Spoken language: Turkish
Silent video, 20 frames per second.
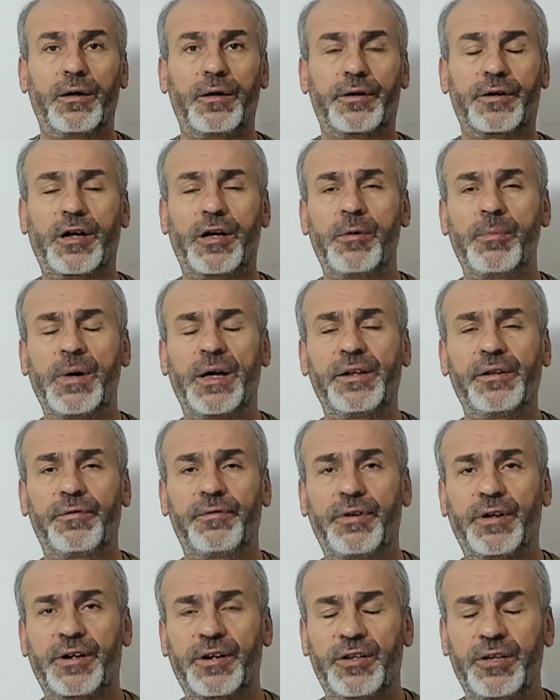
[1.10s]
Rahman
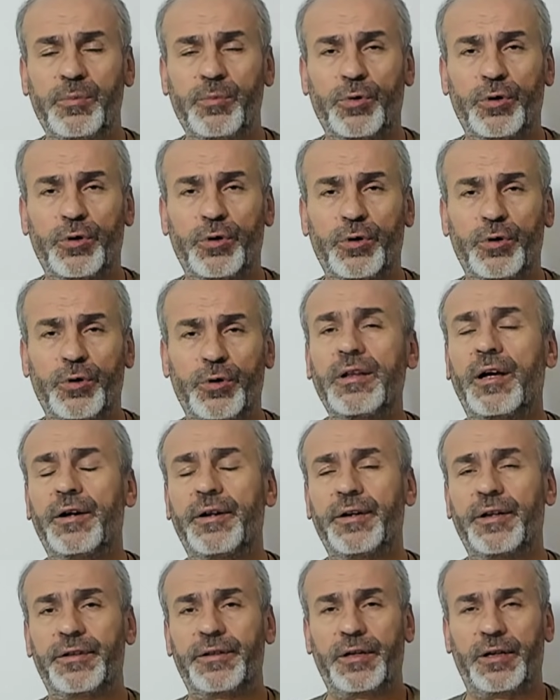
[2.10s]
ve Rahim olan
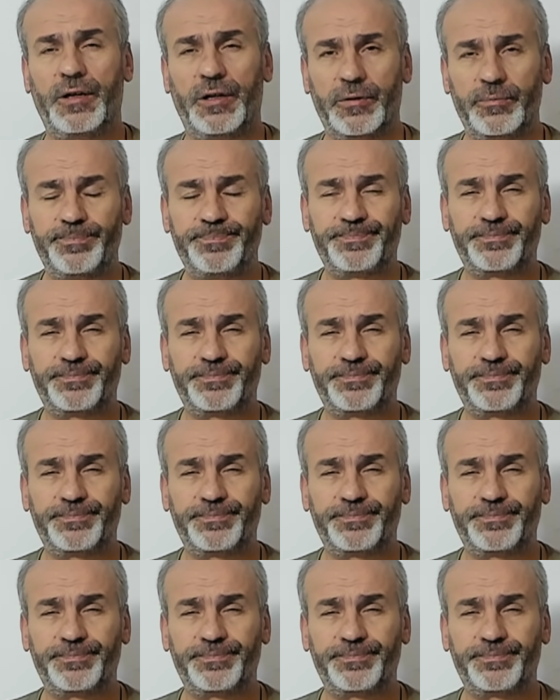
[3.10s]
Allah'ın adıyla.